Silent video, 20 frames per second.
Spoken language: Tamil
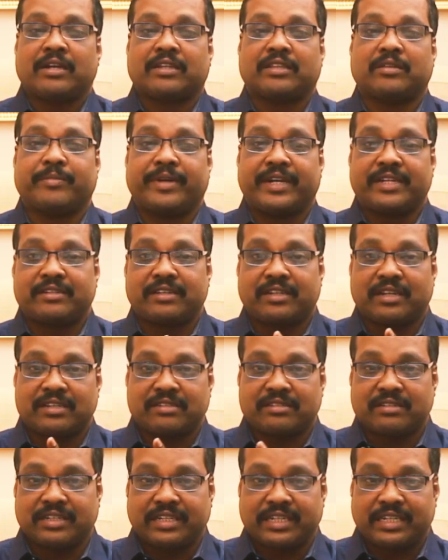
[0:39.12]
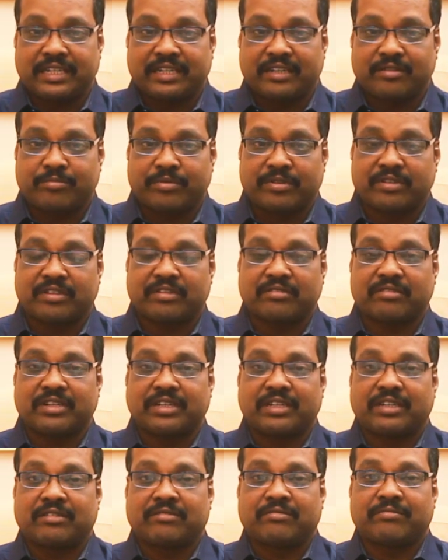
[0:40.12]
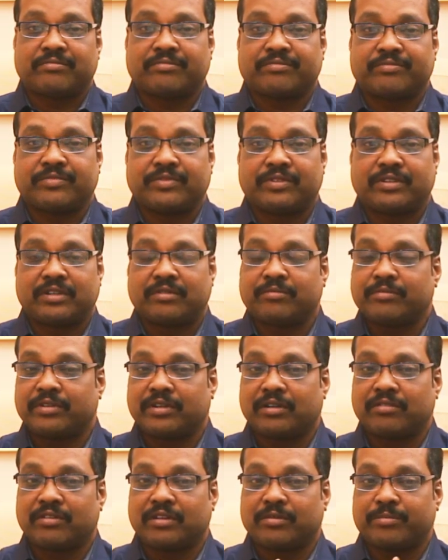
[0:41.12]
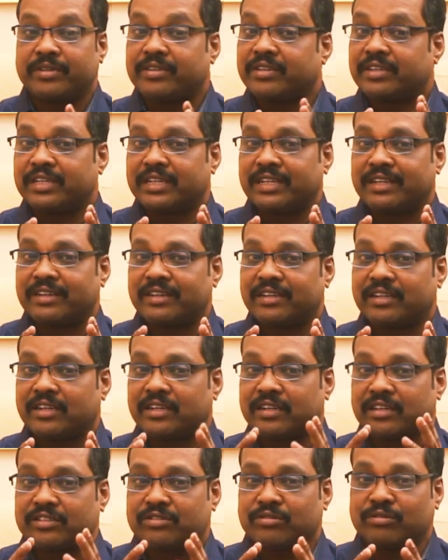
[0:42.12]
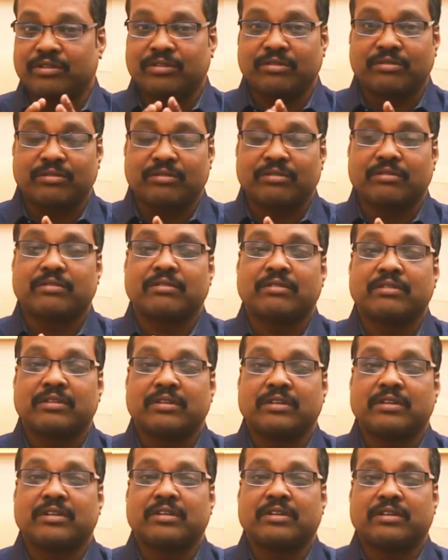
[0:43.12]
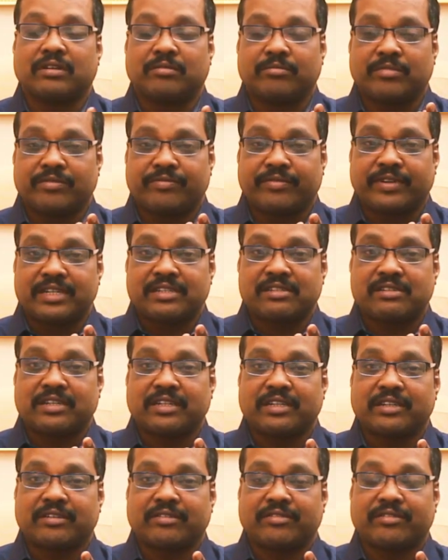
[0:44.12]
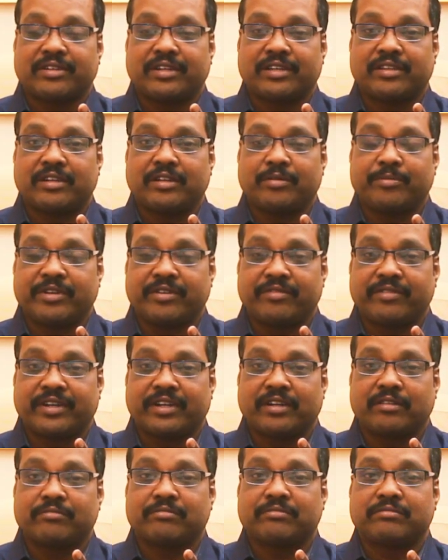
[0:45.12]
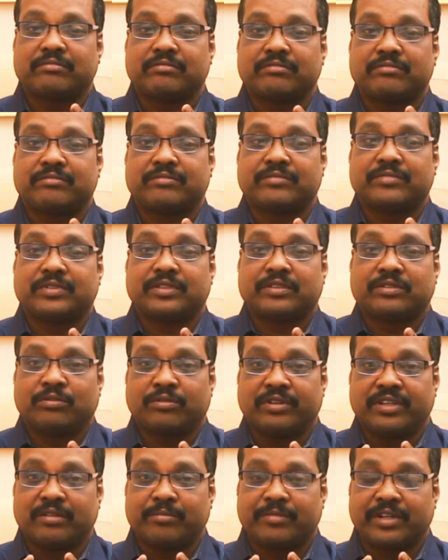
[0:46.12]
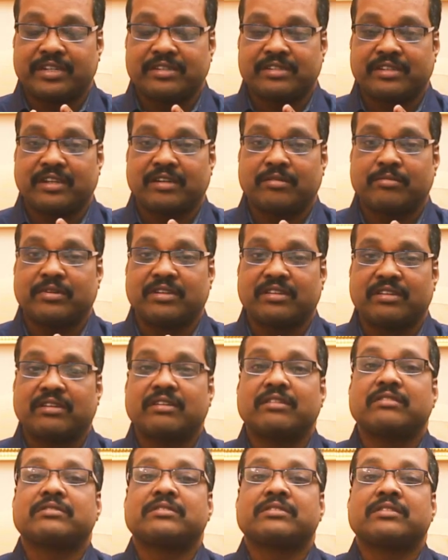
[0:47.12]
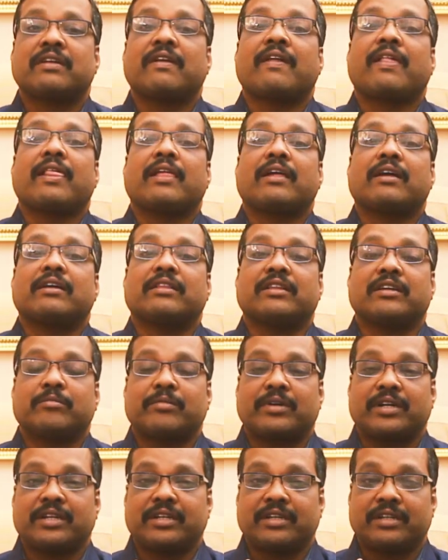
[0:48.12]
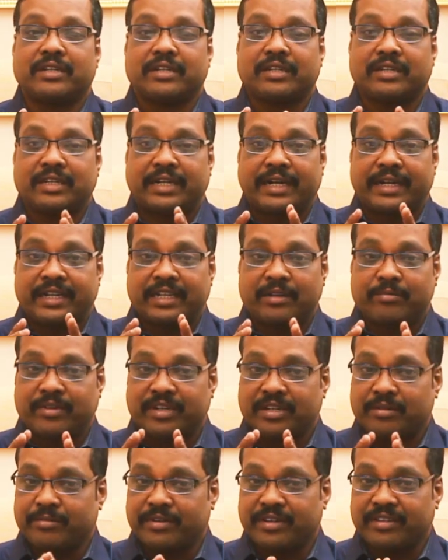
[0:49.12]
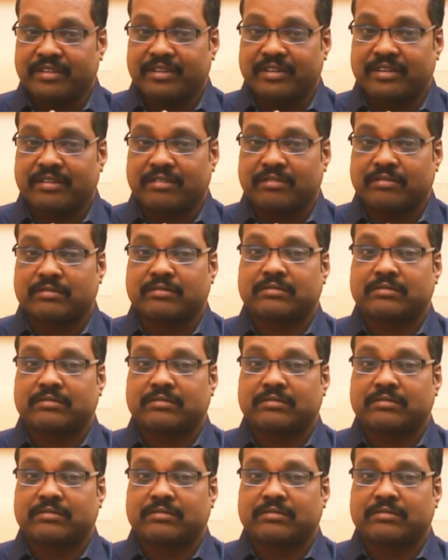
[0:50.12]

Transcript: இந்த மேஷ ராசி நேயர்கள் பொறுத்த வரைக்கும் ரொம்ப அவங்கள பற்றி நிறைய நாங்கள் சொல்லியிருக்கோம் ரொம்ப ஃபாஸ்ட்டு எதுலேயுமே வேகம் துரிதமாகி செயல்படுதல் அதே மாதிரி கண்ணியமான மனிதர்கள்